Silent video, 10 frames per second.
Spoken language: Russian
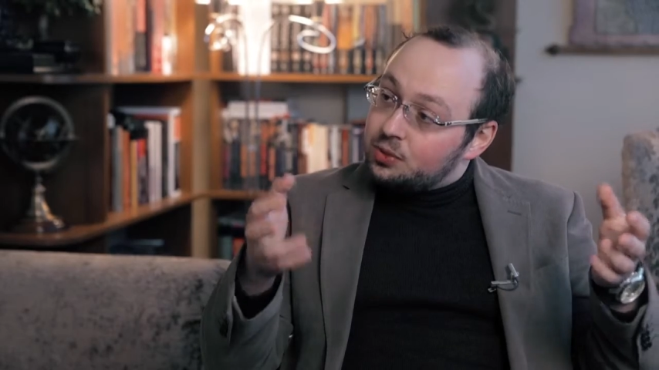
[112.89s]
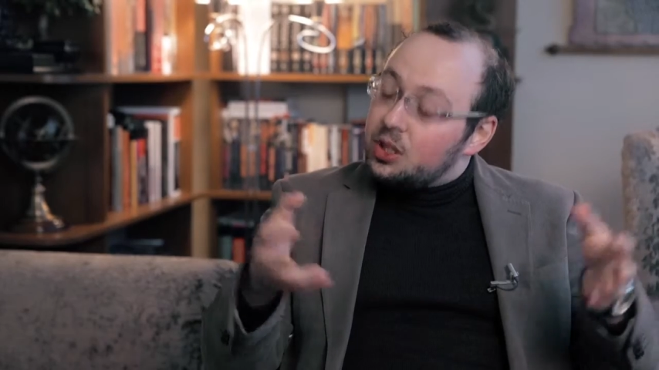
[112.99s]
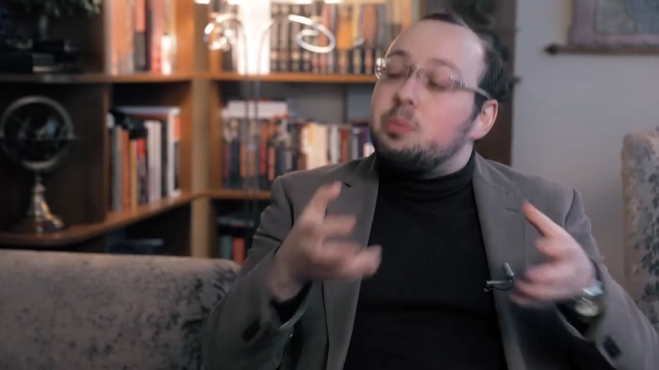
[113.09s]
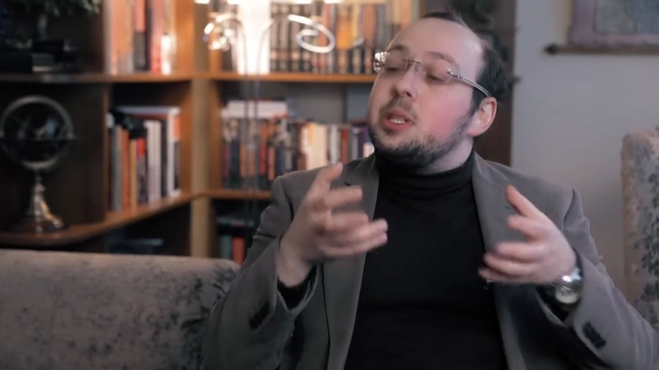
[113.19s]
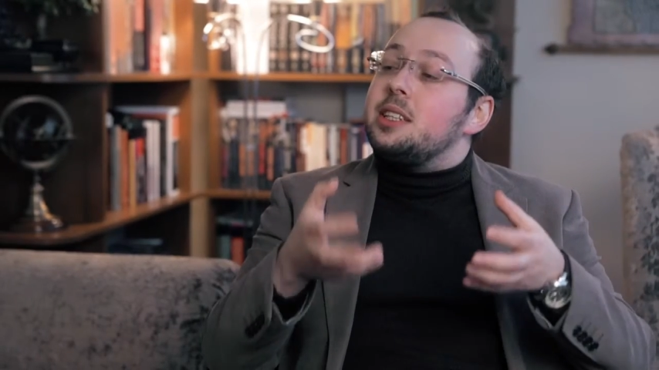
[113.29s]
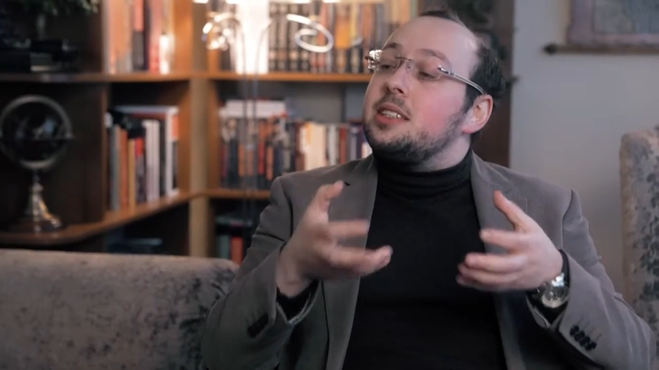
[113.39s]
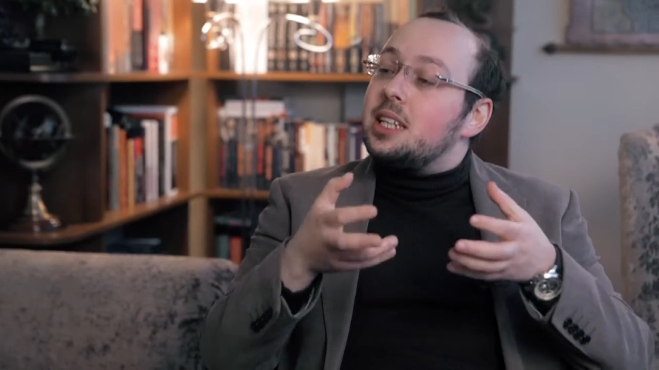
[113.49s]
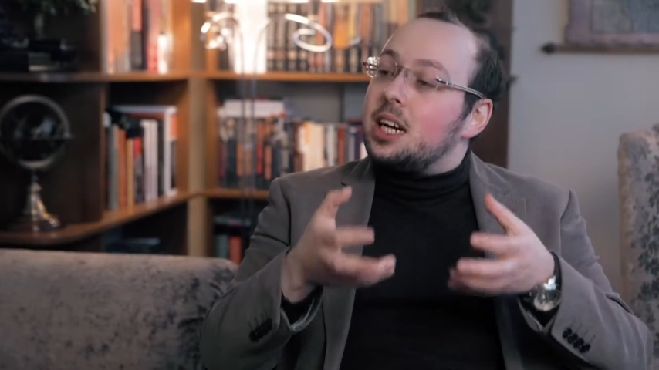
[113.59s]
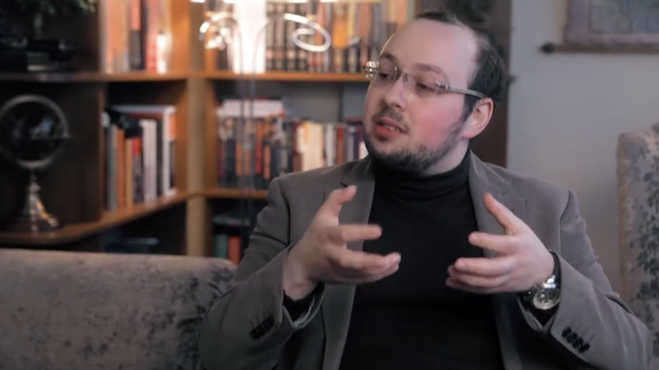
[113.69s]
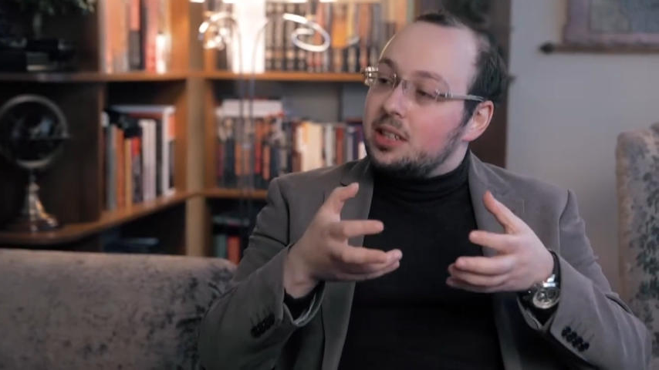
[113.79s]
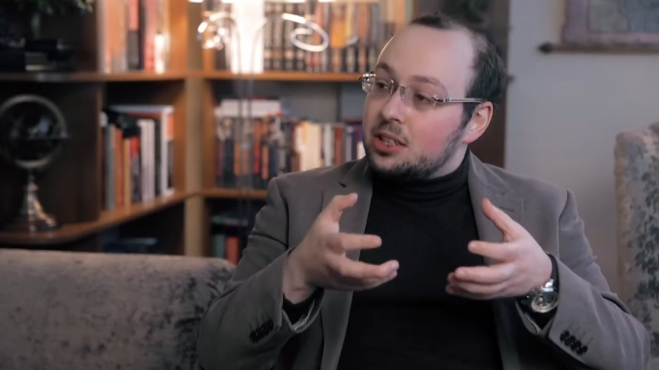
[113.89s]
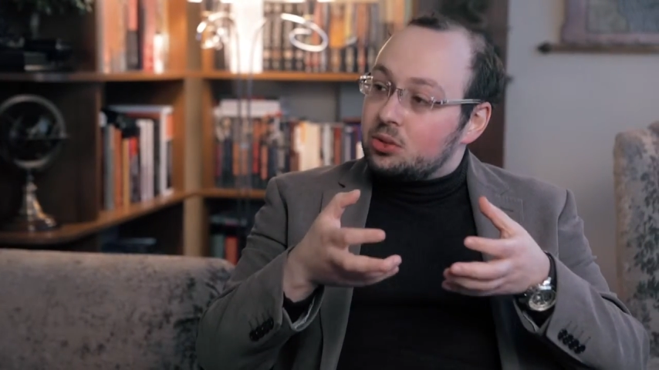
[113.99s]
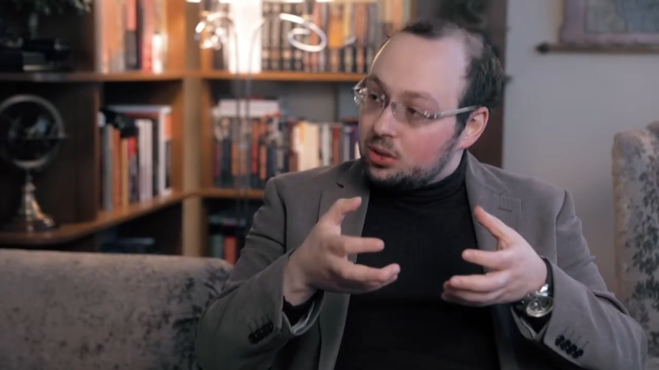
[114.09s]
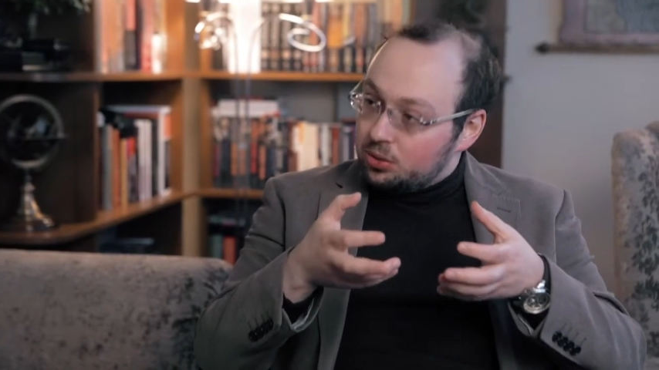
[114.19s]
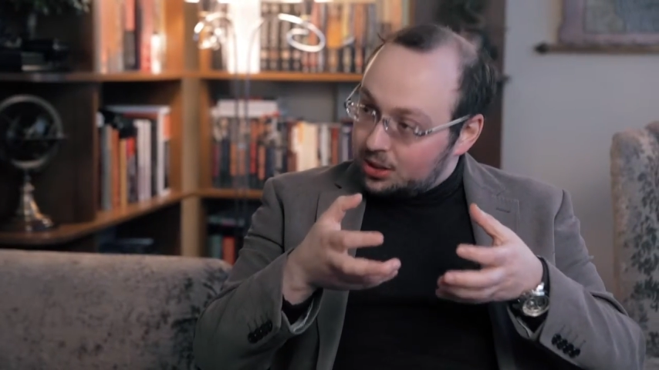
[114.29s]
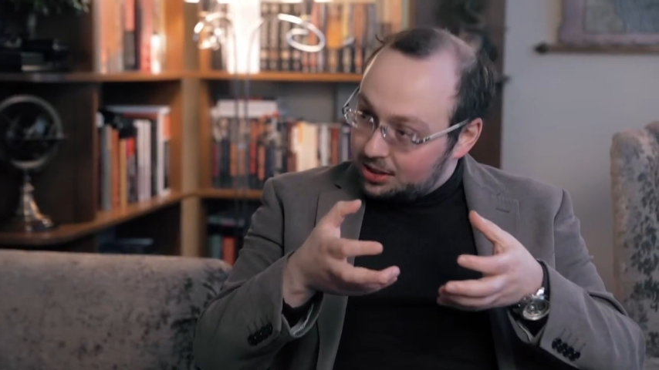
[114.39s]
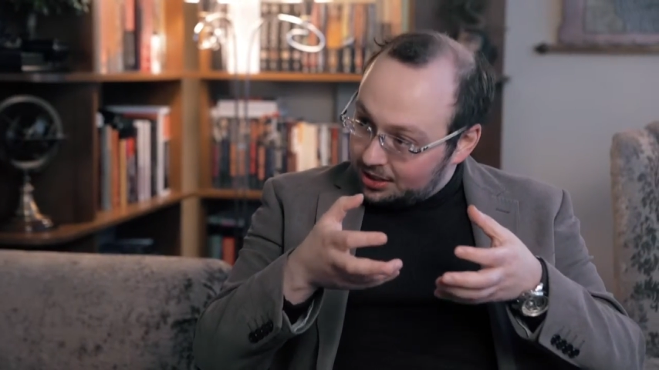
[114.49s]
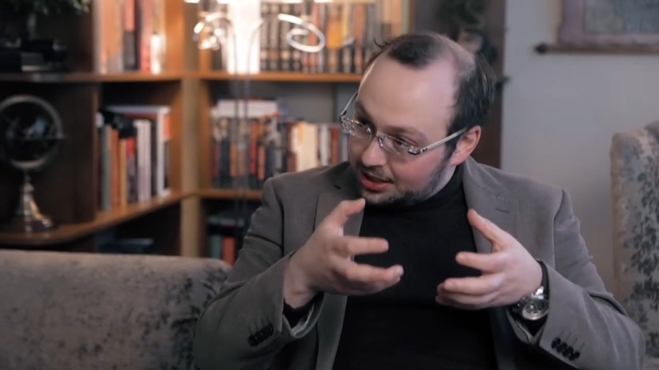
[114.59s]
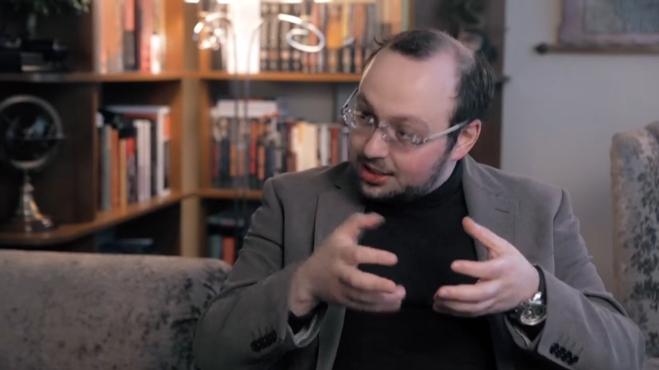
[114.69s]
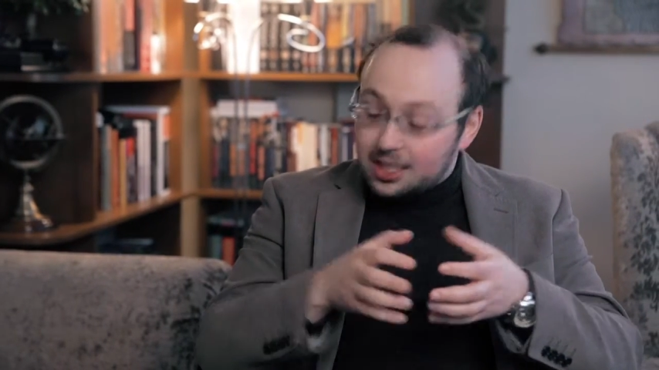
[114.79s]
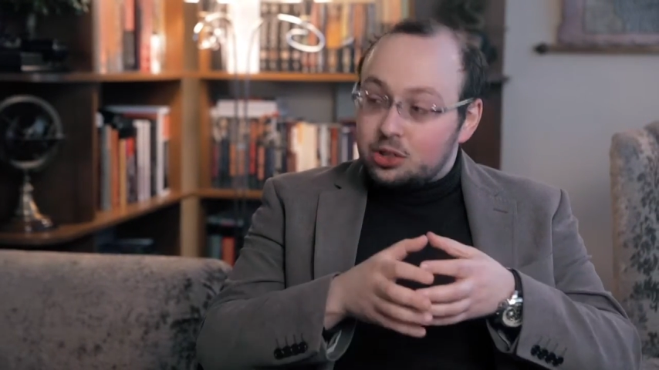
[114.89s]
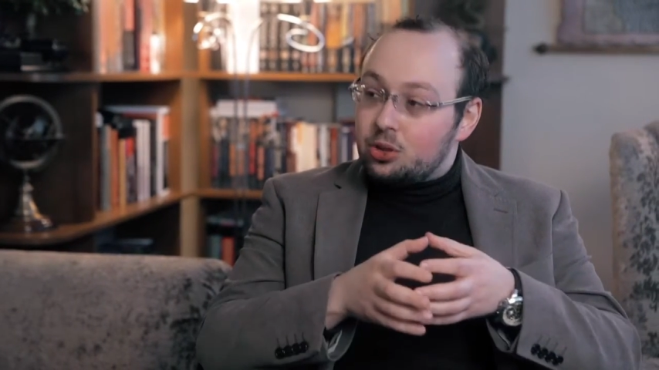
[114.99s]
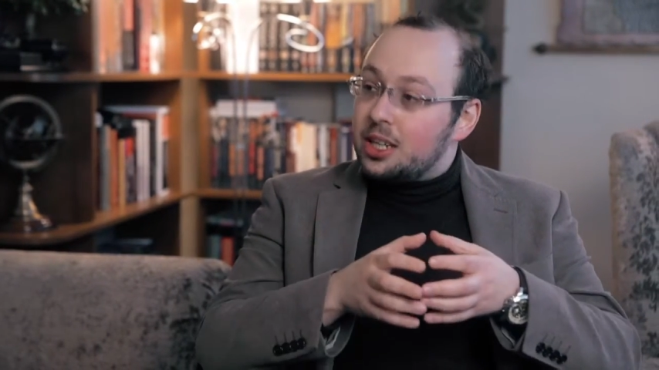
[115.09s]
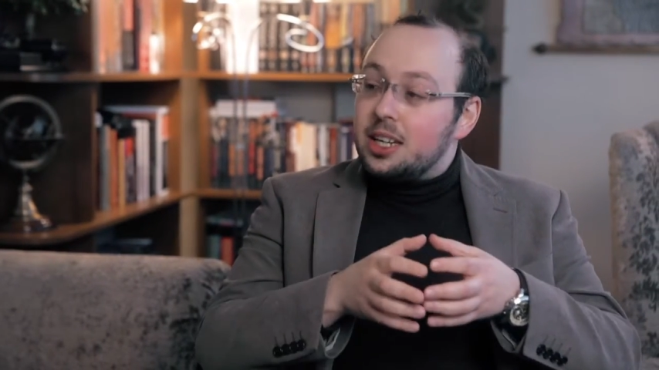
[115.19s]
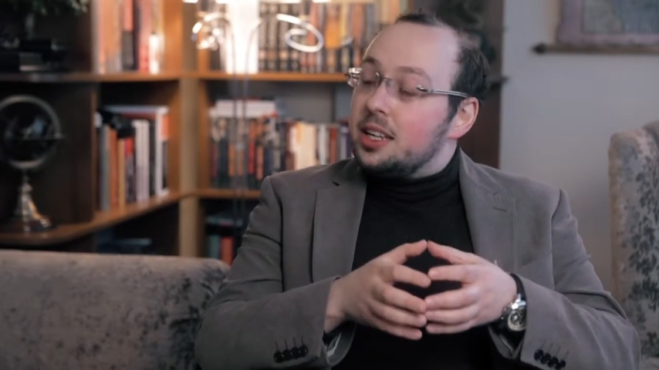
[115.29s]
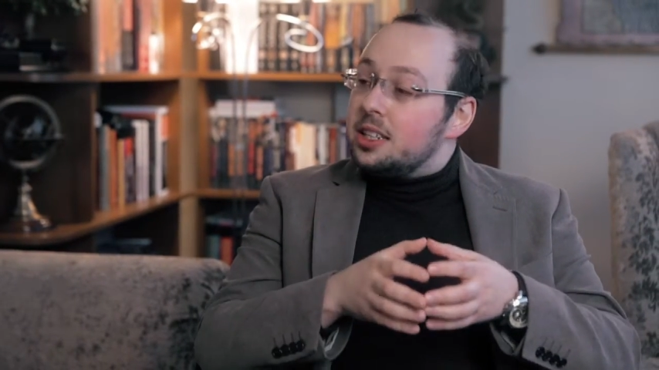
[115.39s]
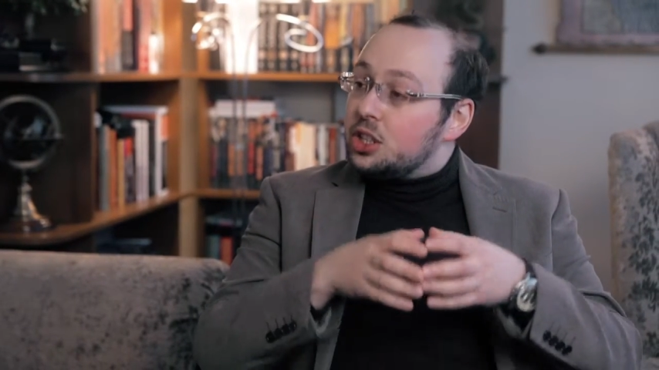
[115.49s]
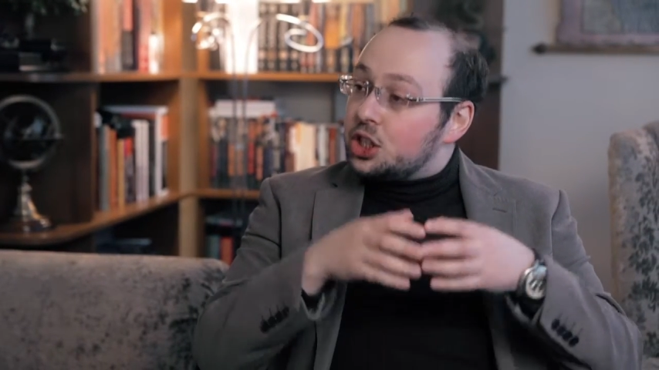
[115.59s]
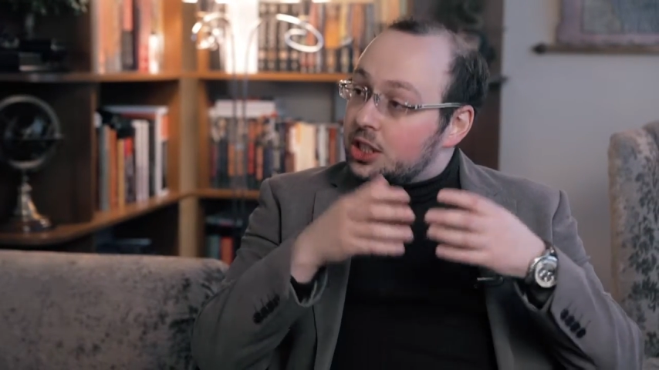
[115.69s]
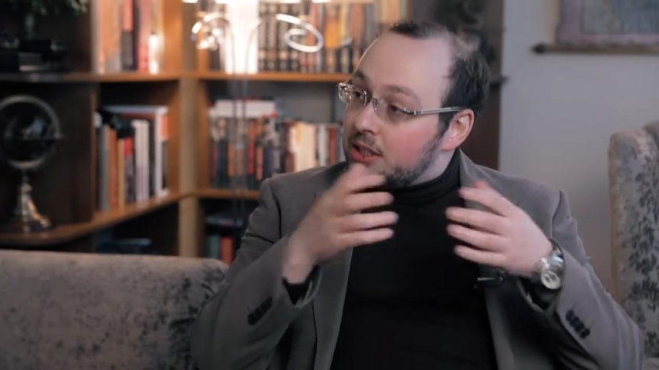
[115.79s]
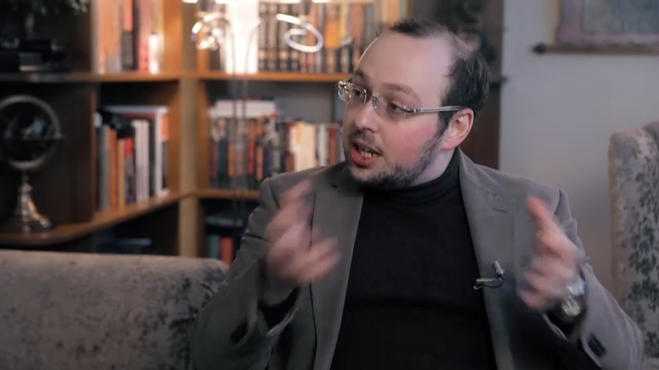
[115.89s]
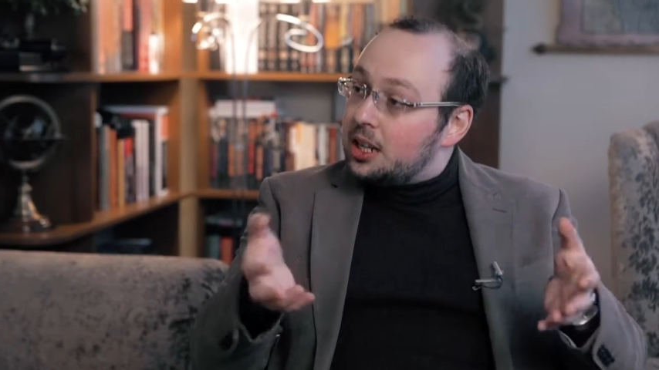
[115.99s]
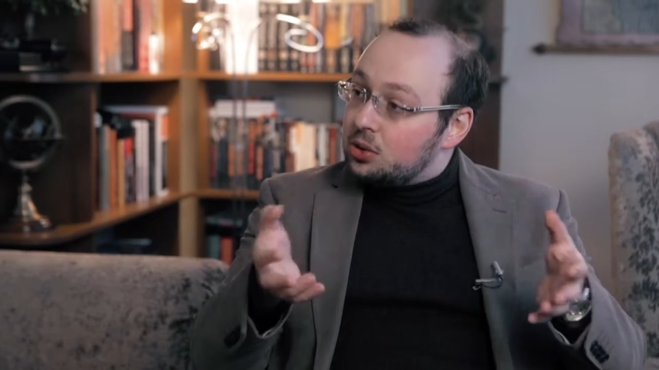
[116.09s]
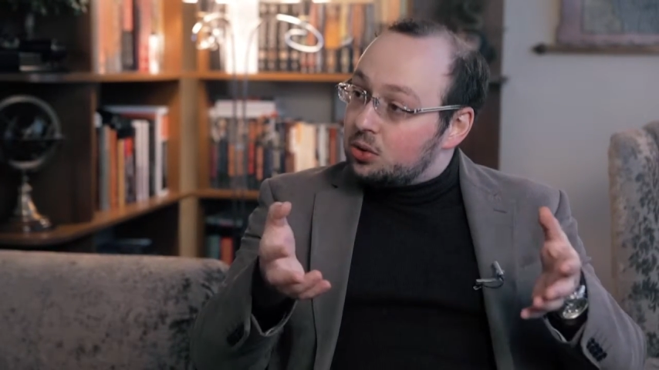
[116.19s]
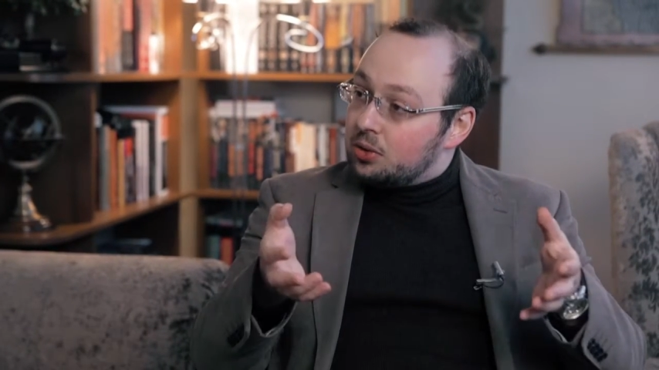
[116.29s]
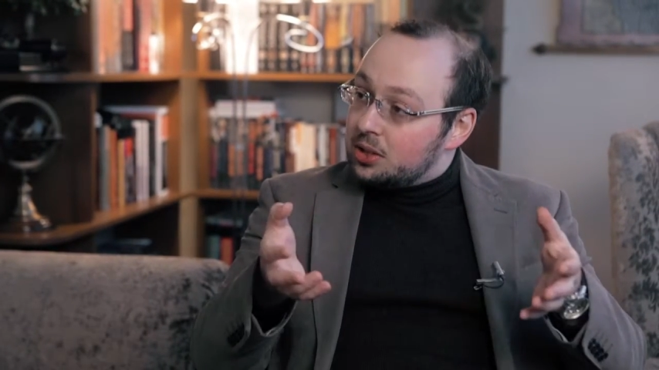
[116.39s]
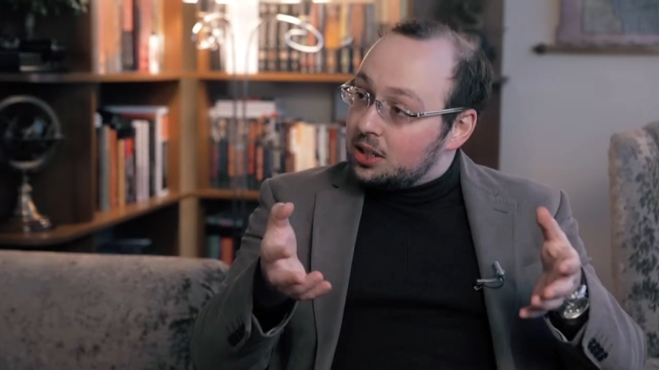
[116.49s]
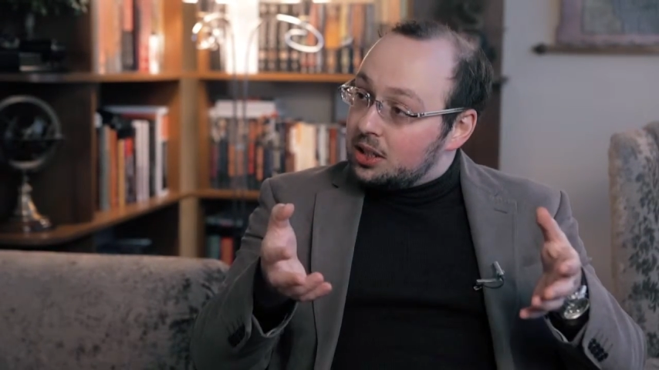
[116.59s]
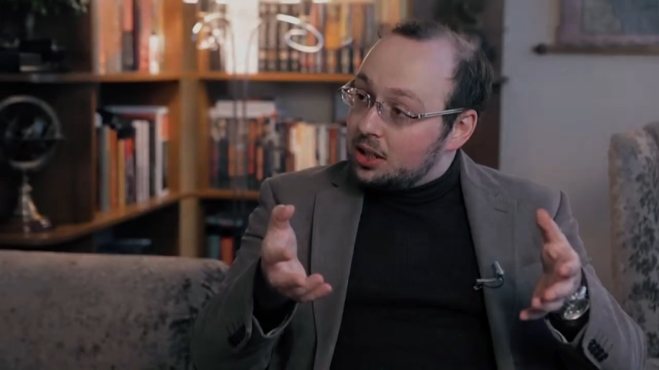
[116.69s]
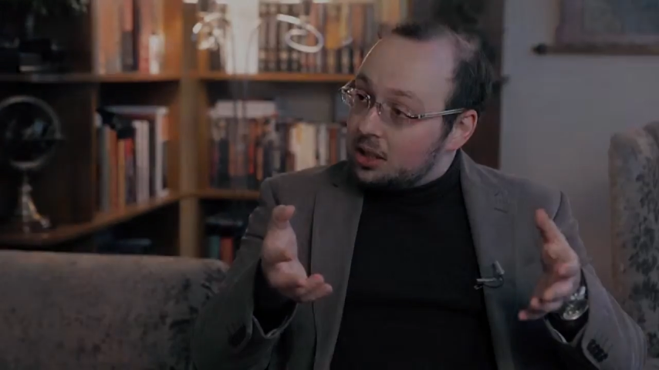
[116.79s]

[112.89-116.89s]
в те потенциалы, которые у нас есть и которые совершенно не реализованы.